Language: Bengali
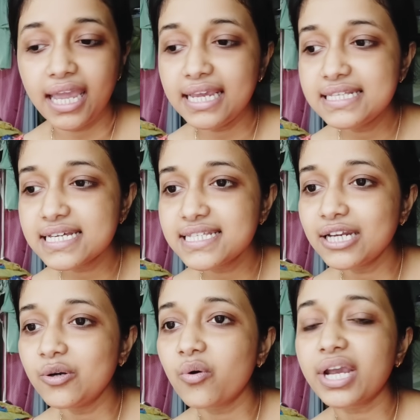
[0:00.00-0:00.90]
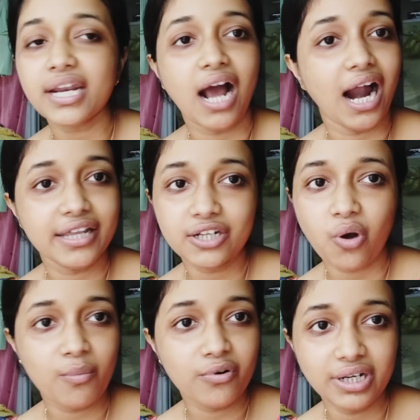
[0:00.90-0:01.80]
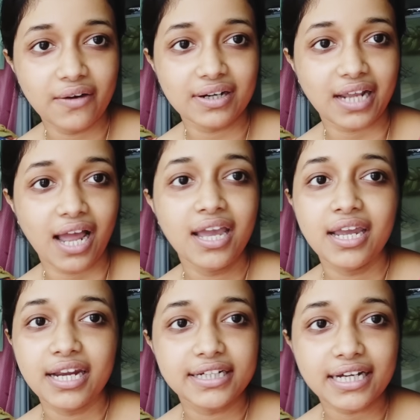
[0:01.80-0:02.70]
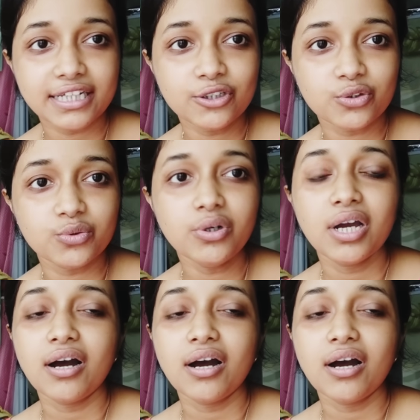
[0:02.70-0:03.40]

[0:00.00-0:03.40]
এই যে যে লোকের হাড়ির খবর নেওয়াটা এটা কিন্তু